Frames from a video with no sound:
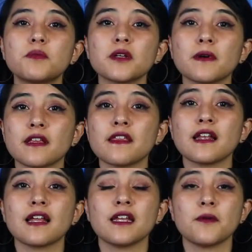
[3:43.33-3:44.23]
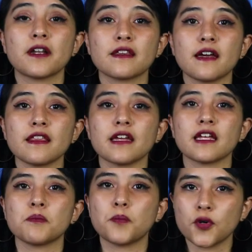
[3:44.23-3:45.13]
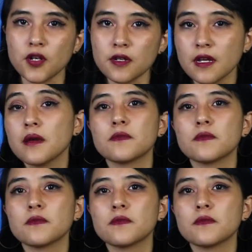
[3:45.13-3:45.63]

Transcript: privada de la libertad, en Pol,